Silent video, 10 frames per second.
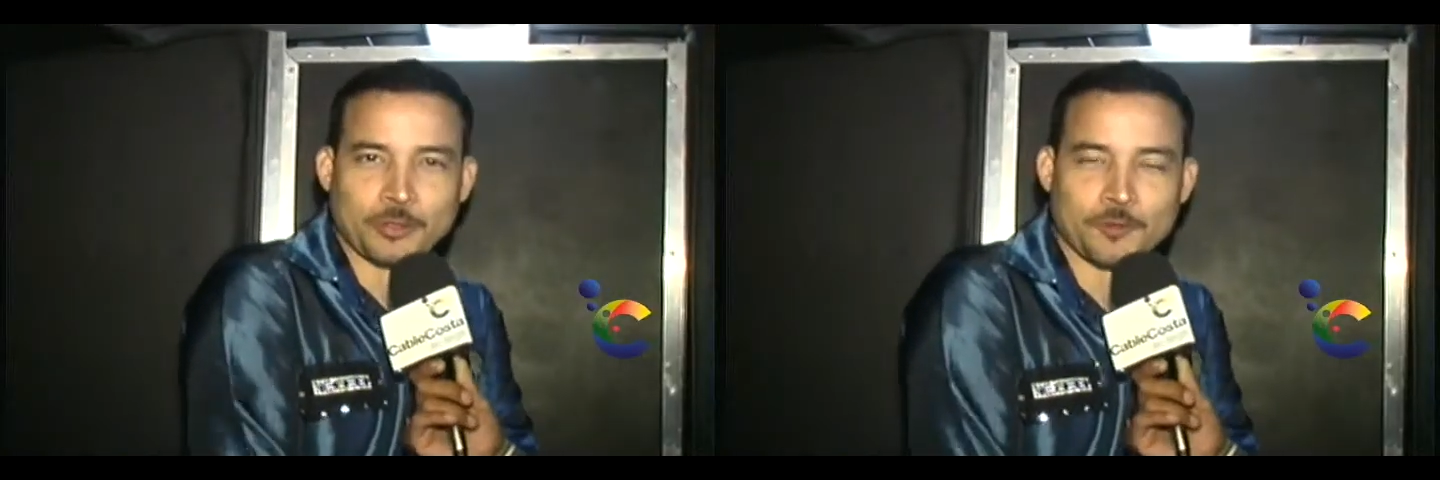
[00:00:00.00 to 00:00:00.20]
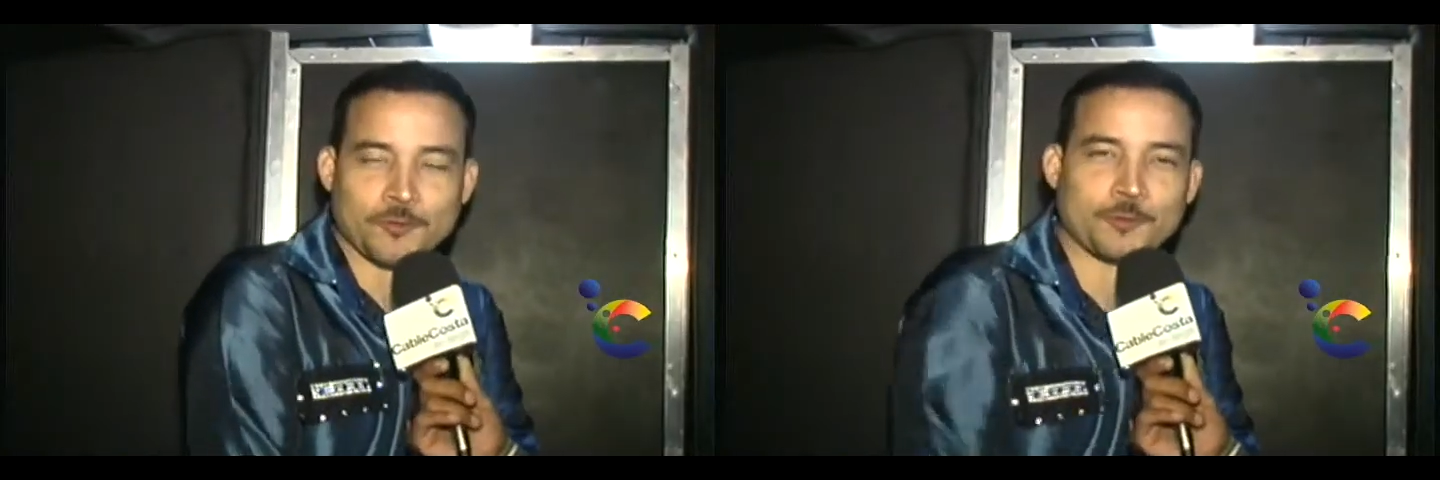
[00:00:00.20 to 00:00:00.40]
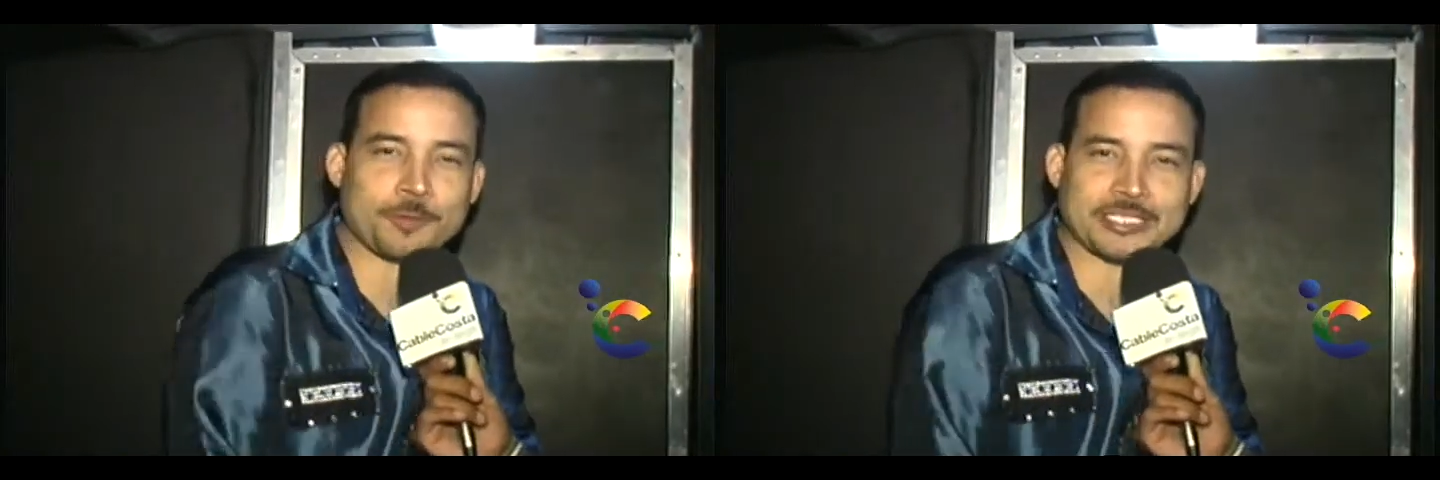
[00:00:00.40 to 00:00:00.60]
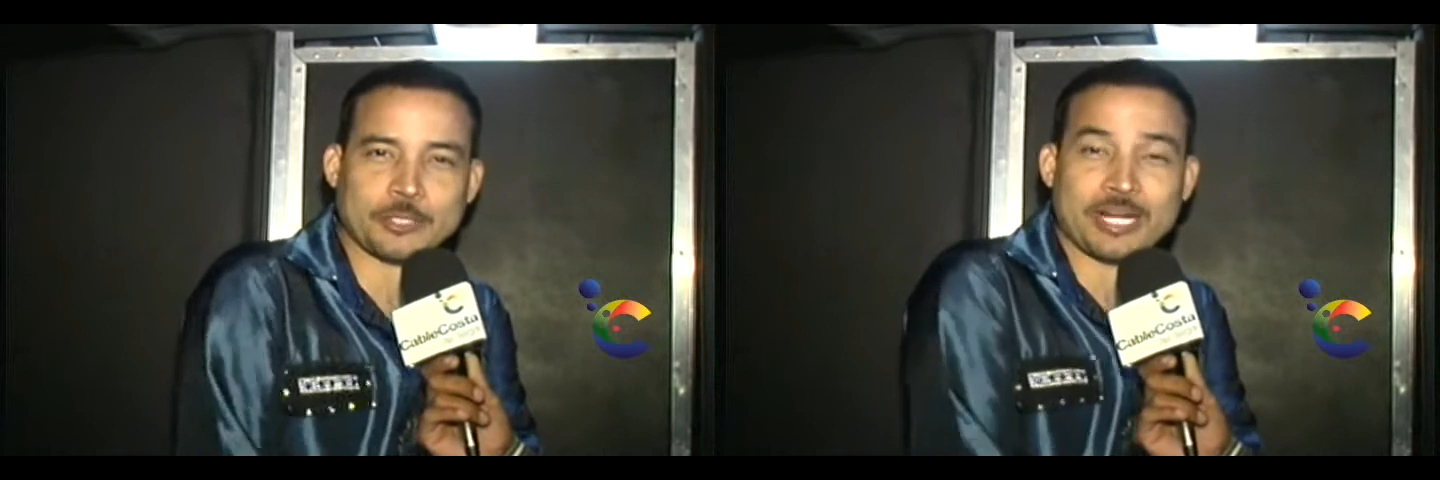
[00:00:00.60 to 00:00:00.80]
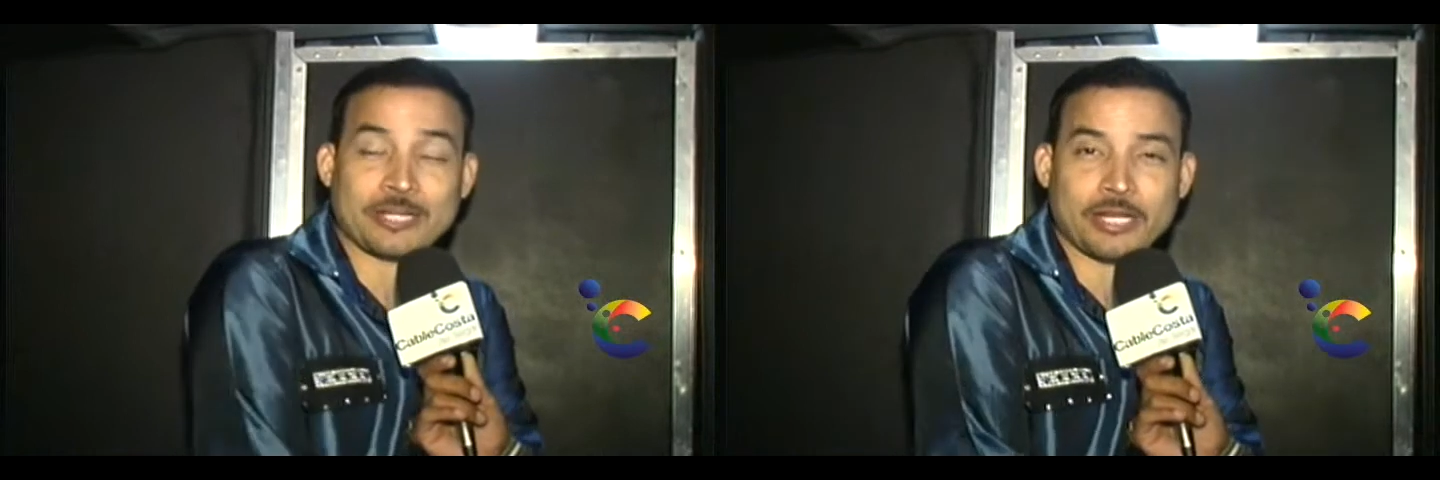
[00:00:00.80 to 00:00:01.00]
micrófono para
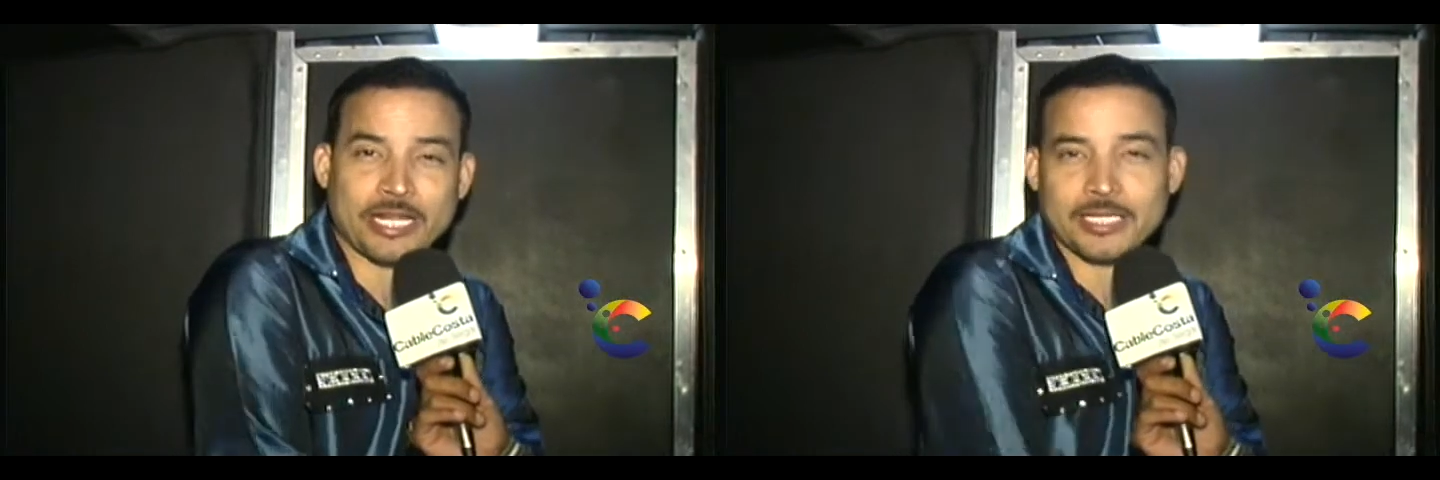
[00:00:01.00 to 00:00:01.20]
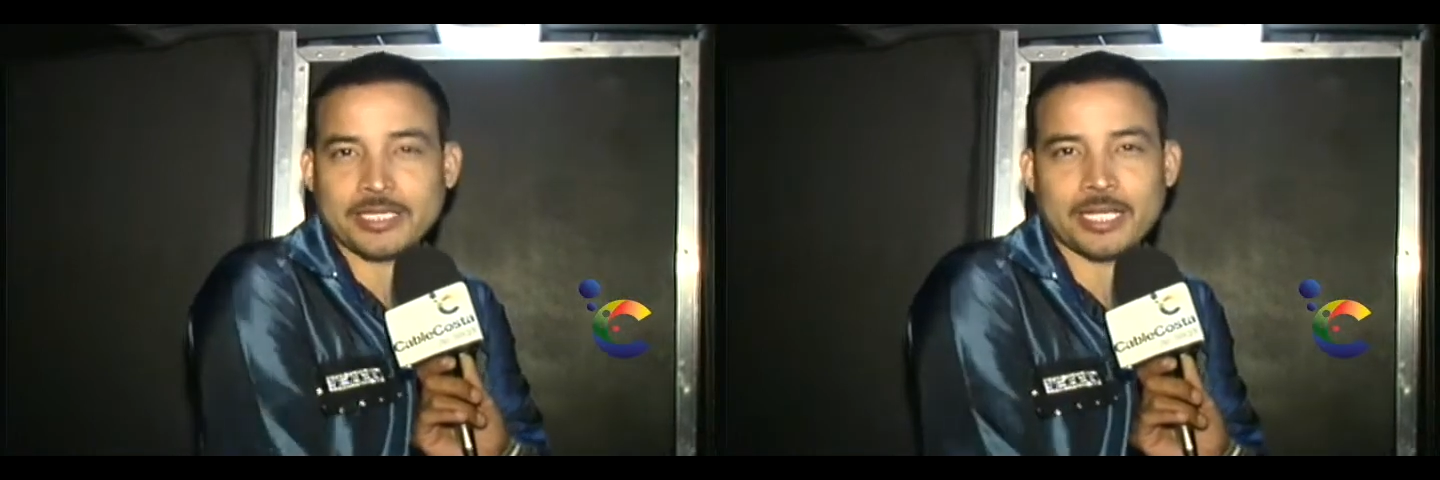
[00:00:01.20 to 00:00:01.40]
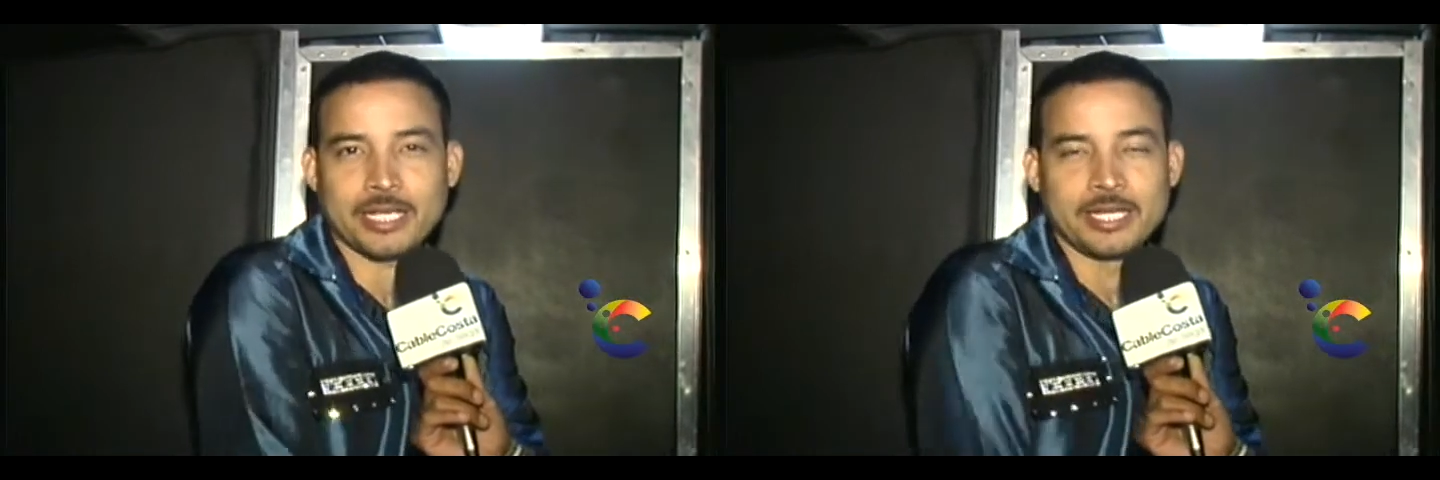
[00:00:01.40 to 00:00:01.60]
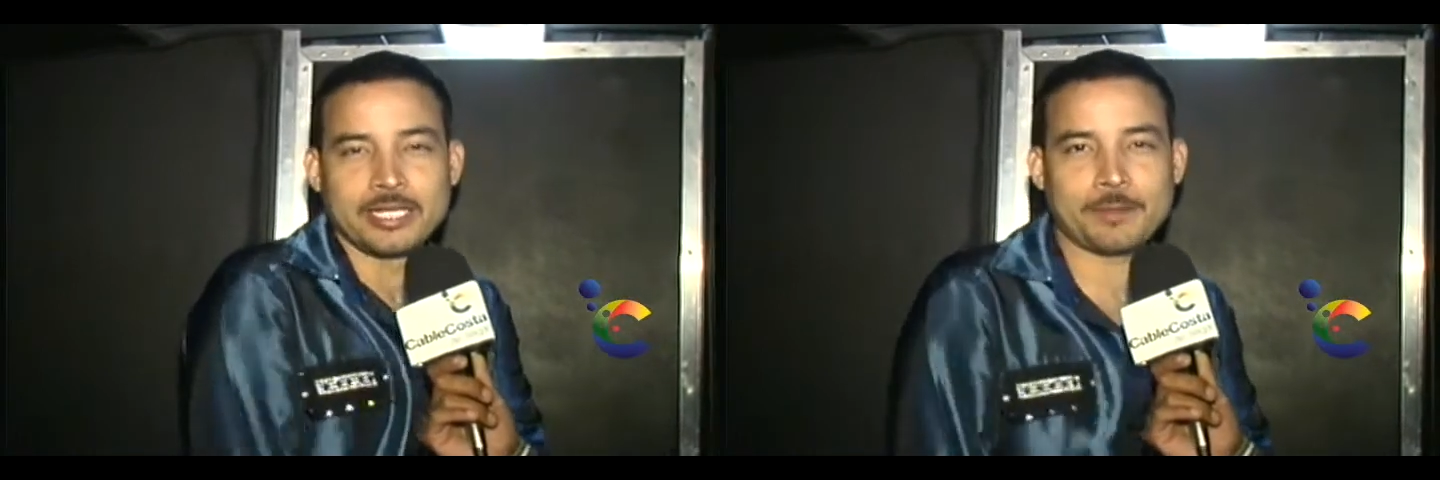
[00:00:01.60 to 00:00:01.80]
saludar a toda la gente que